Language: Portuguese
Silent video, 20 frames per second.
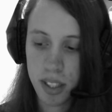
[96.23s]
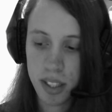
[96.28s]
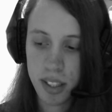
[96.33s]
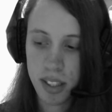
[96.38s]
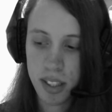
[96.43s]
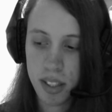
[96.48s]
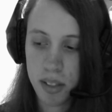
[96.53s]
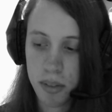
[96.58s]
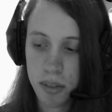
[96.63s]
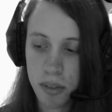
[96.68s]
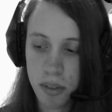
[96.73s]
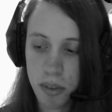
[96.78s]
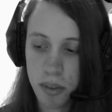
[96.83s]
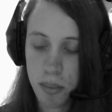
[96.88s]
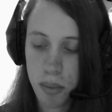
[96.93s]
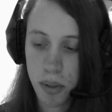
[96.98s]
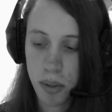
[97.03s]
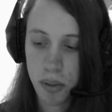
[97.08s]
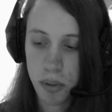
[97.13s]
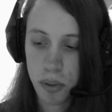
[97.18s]
então eu não
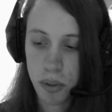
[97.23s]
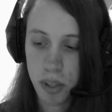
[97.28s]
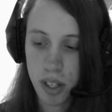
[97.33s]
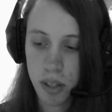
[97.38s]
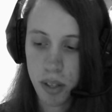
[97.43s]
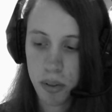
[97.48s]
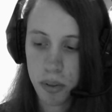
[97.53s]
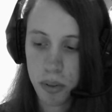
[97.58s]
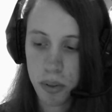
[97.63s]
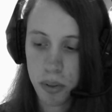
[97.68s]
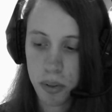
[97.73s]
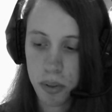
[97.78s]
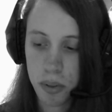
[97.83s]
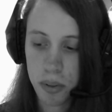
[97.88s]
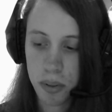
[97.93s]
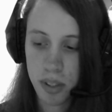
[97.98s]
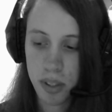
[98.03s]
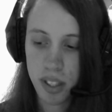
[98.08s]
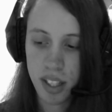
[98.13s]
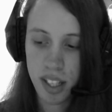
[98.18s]
posso jogar o
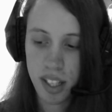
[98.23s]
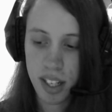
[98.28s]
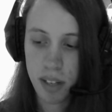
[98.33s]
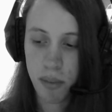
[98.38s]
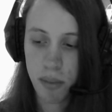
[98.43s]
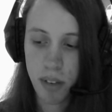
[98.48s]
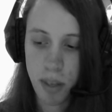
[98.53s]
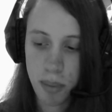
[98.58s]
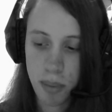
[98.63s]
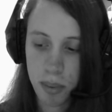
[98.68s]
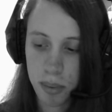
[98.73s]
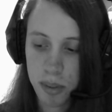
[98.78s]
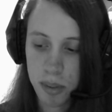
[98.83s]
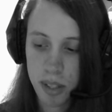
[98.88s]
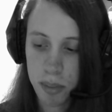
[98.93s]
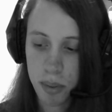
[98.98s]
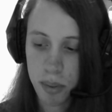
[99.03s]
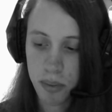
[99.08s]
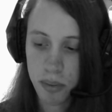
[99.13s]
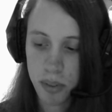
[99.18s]
jogo e gravar pra mostrar
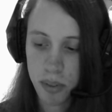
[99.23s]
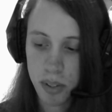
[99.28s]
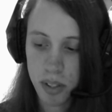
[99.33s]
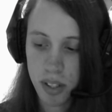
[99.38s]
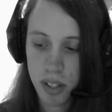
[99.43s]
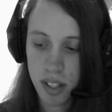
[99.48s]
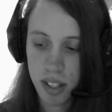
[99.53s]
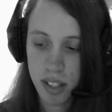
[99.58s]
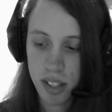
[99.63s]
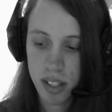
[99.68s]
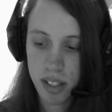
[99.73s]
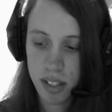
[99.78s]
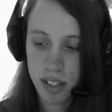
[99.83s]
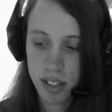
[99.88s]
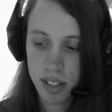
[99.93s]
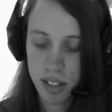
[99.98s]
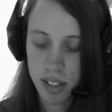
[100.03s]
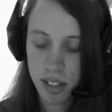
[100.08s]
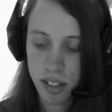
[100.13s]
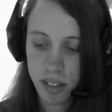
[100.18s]
pra vocês
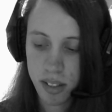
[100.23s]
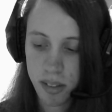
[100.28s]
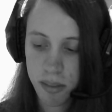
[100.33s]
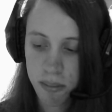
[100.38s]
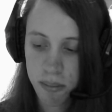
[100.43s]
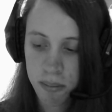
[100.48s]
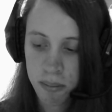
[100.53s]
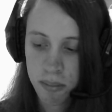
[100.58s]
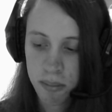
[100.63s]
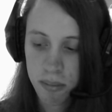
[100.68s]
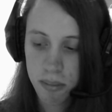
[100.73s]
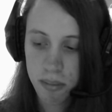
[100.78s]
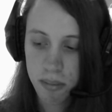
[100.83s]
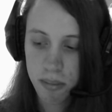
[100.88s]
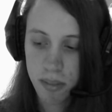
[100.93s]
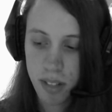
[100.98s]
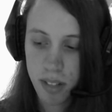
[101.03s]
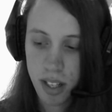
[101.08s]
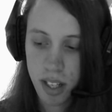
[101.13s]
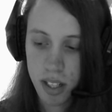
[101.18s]
e...
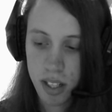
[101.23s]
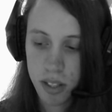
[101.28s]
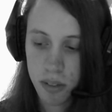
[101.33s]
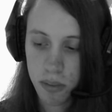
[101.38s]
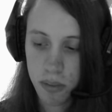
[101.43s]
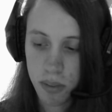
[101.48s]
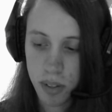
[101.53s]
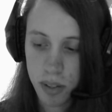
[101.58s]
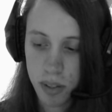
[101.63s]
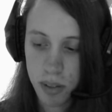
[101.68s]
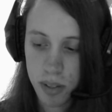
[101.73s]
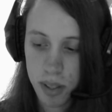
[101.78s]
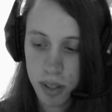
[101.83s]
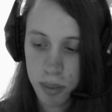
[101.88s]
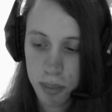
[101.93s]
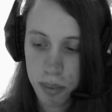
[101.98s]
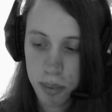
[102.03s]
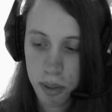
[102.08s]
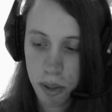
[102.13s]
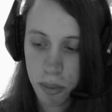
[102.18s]
É difícil ser
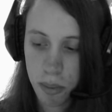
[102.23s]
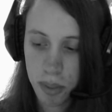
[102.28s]
pobre.